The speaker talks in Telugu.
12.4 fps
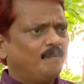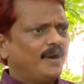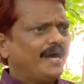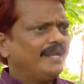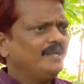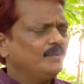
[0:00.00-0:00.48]

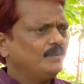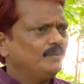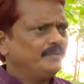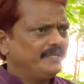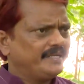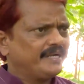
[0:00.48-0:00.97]
వాళ్ళు
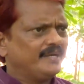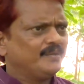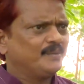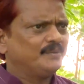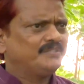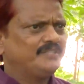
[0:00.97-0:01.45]

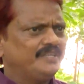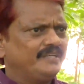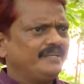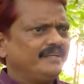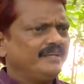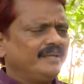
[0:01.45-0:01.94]
ఇక్కడికి వచ్చి
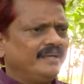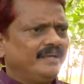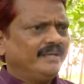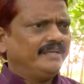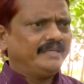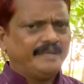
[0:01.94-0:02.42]

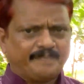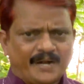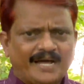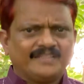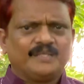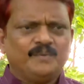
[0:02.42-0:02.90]
ఈ
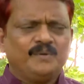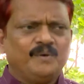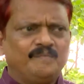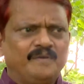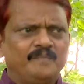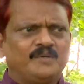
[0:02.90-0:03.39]
ప్రాంతంలో
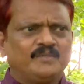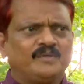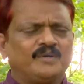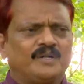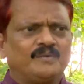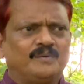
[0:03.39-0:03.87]
విముక్తి
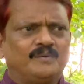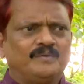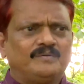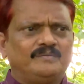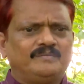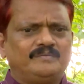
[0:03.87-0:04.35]
కొరకు
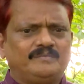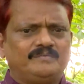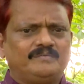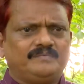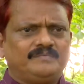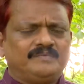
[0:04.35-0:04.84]

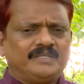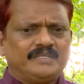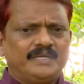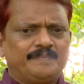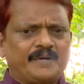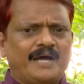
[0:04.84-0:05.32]

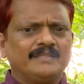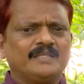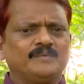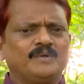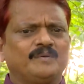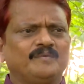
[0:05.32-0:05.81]
ఈ
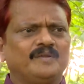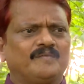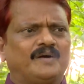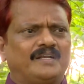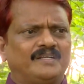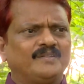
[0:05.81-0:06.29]
ప్రాంతంలో
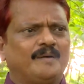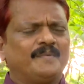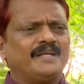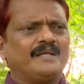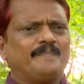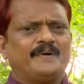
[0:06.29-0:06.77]
వాళ్ళు ఏదో
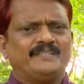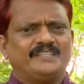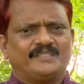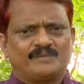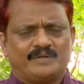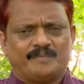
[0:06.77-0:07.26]
అమెరికాలో
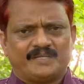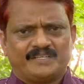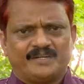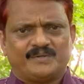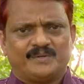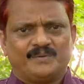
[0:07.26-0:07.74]
పనిచేసుకుంటూ
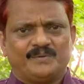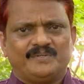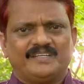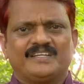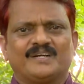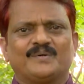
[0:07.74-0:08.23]
బతికేటోళ్ళు
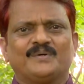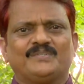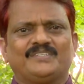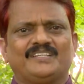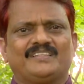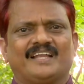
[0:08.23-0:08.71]
ఇక్కడికి
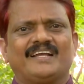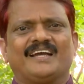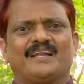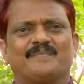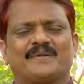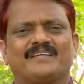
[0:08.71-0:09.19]
వచ్చి
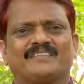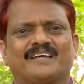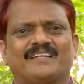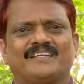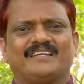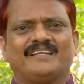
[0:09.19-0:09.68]
తెలంగాణ
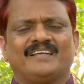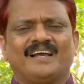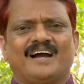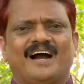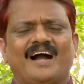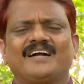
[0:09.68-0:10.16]
ప్రాంతాన్ని
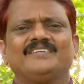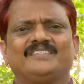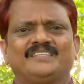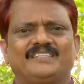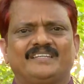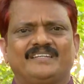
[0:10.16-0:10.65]
ఆగం
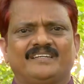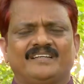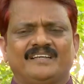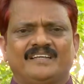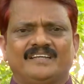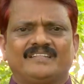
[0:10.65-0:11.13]
చేసి
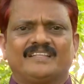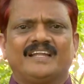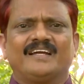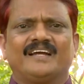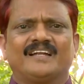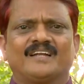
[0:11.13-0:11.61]
ఈ
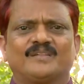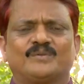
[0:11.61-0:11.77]
తెలంగాణను